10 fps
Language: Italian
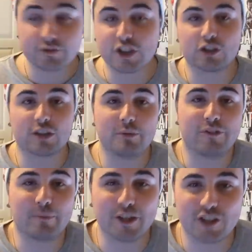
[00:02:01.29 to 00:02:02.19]
Certo che mi
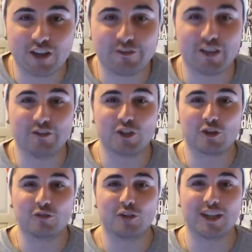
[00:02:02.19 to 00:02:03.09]
fa piacere fare video
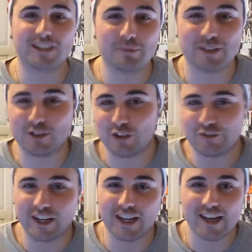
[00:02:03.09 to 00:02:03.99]
con voi, altrimenti non li
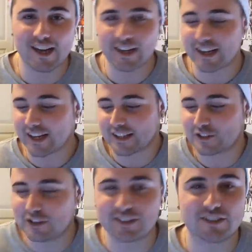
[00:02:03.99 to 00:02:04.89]
farei neanche, che
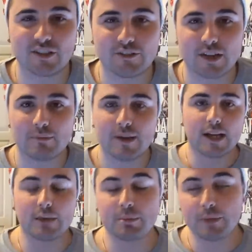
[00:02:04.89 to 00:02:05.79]
cazzo di senso avrebbe?
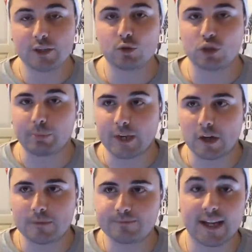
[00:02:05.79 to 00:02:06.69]
Ah, prima di tutto
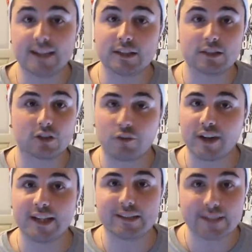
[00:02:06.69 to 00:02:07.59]
però è
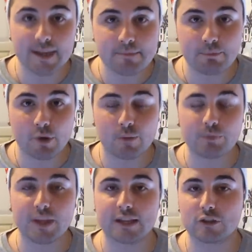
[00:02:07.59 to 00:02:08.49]
trovare il tempo
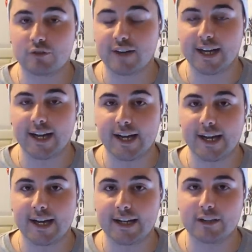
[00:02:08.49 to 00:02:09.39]
e
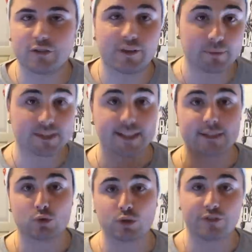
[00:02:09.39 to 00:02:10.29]
trovare
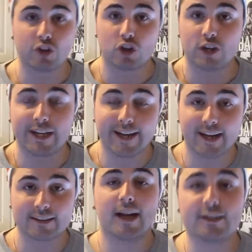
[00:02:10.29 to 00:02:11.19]
ovviamente tutti voi
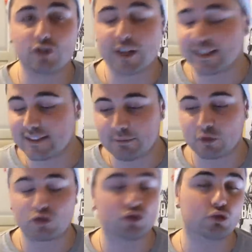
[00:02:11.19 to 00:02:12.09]
collegati. Adesso che ad
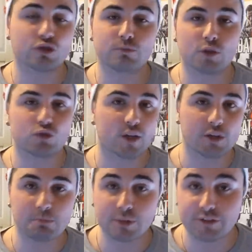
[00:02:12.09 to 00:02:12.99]
esempio sono su Xbox One
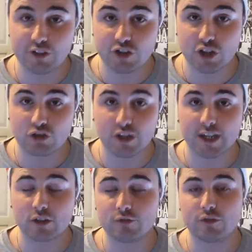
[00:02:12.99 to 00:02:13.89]
è un po' difficile
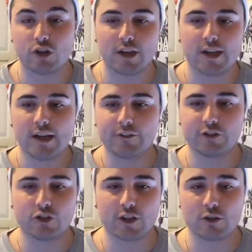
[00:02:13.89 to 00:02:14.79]
giocare con voi,
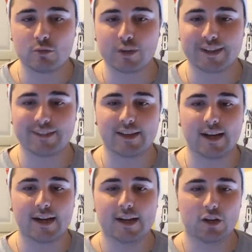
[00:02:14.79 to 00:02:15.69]
visto che comunque
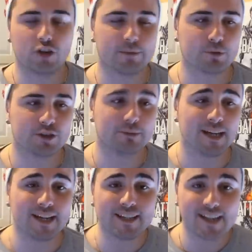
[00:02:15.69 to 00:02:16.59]
sia non è
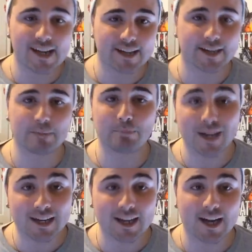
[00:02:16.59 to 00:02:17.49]
possibile neanche
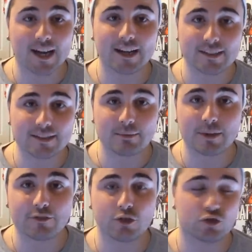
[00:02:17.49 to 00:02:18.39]
parlare insieme
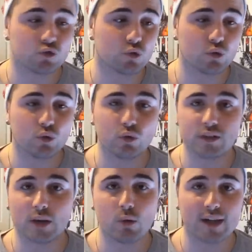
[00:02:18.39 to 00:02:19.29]
a voi su
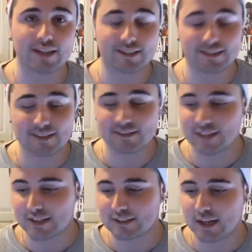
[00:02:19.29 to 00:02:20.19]
da One a
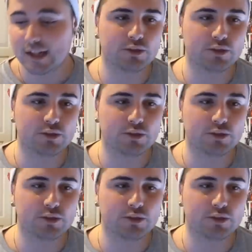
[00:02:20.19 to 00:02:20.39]
360.